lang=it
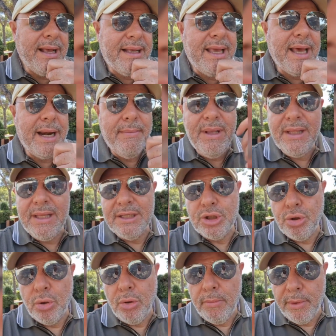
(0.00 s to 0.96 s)
chiaramente
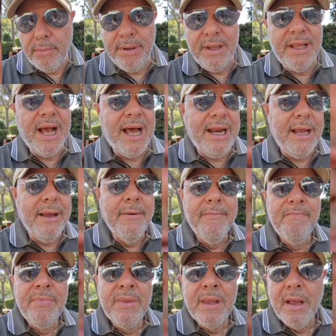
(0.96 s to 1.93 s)
sono proprietari
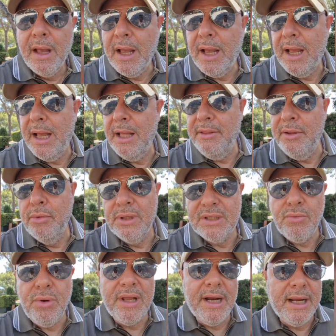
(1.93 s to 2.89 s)
eh, di una
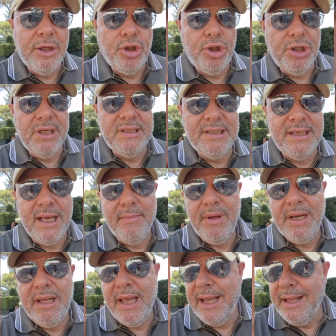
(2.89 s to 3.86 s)
squadra calcistica,
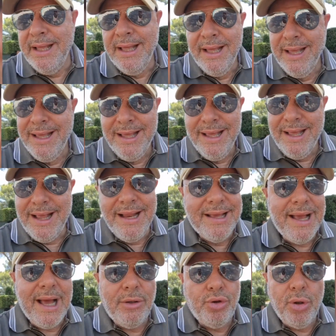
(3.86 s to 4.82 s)
perché il
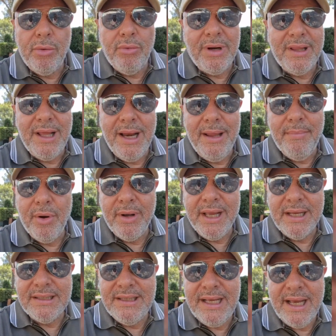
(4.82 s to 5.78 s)
calcio è una delle
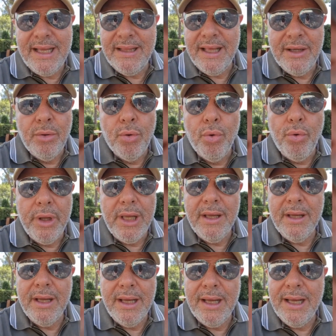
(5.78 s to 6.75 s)
poche aziende in
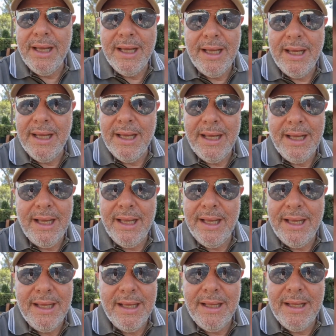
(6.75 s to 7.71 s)
cui
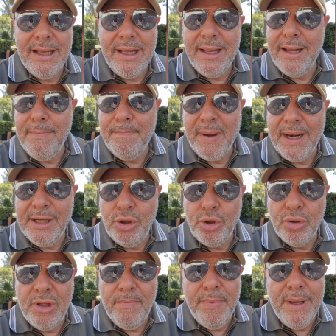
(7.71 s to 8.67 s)
eh, il
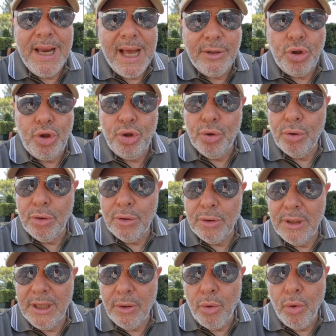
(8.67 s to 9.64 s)
pareggio di bilancio
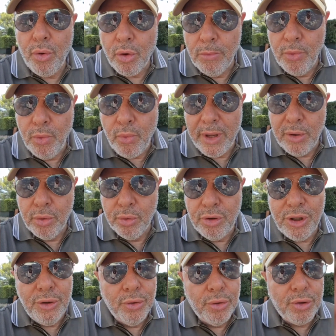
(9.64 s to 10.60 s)
eh, o comunque i
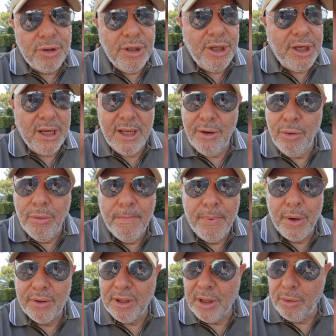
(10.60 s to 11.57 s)
conti in ordine non
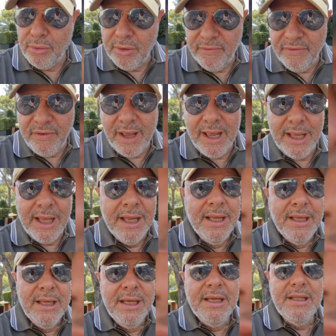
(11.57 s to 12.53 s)
portano trofei.
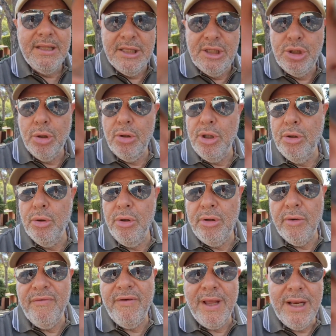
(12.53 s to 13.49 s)
Di solito i
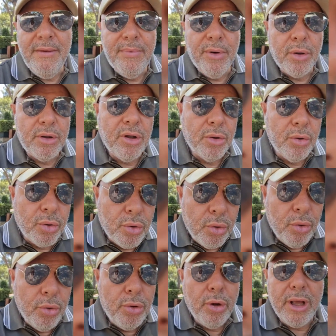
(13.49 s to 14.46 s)
trofei li portano
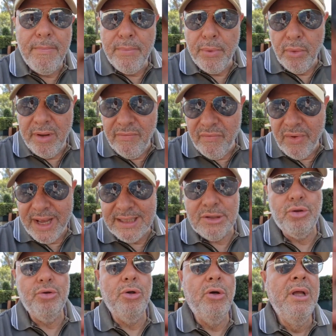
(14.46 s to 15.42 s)
coloro che più
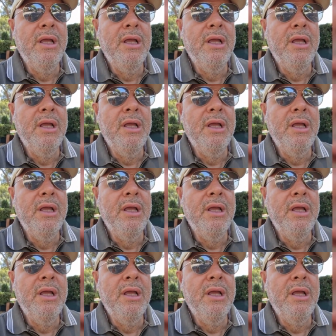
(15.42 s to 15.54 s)
investono